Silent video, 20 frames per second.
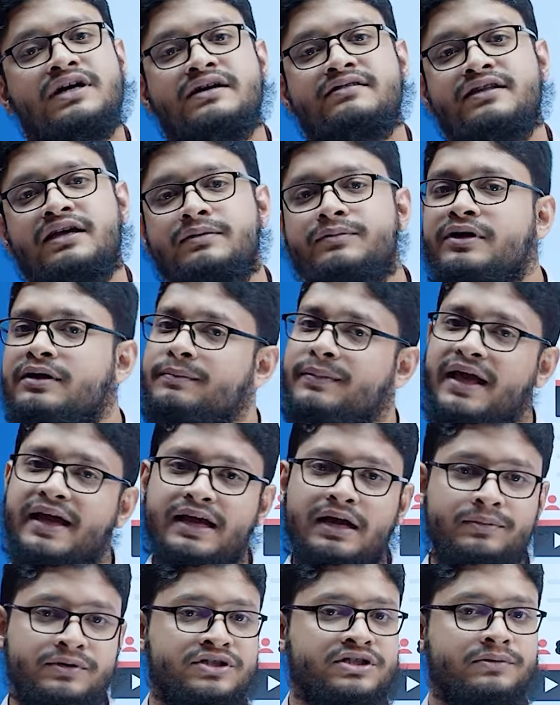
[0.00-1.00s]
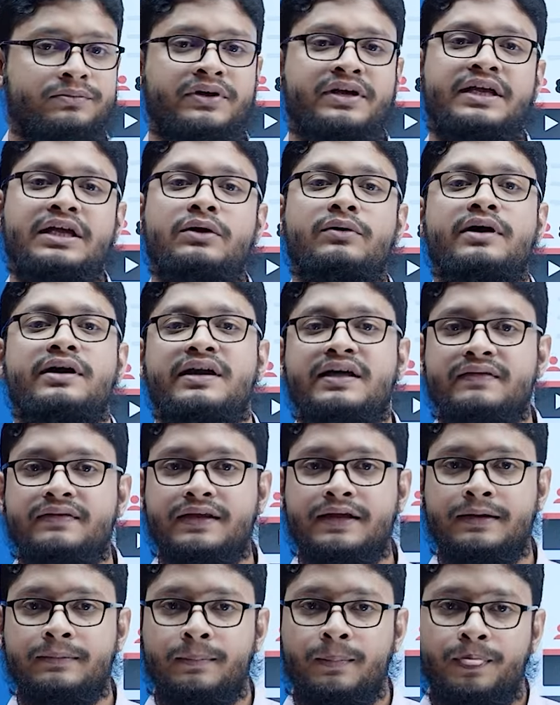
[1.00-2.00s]
স্যার থাকবেন ব্যাকআপ হিসেবে কিউ অ্যান্ড
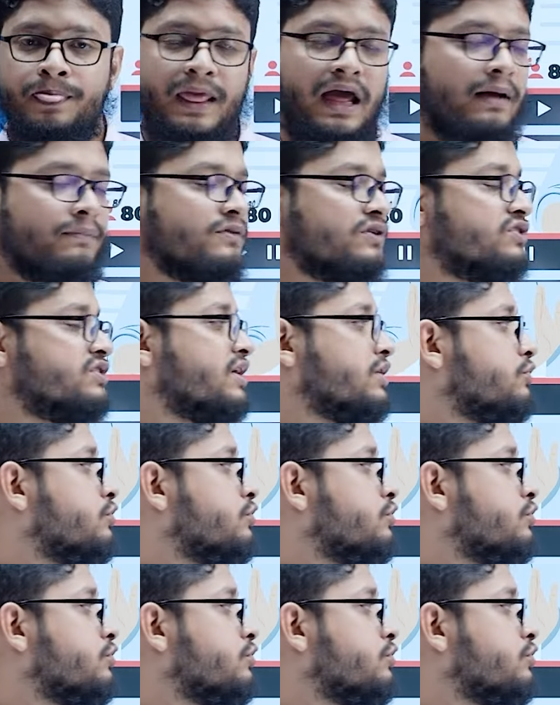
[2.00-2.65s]
এতে আপনার যে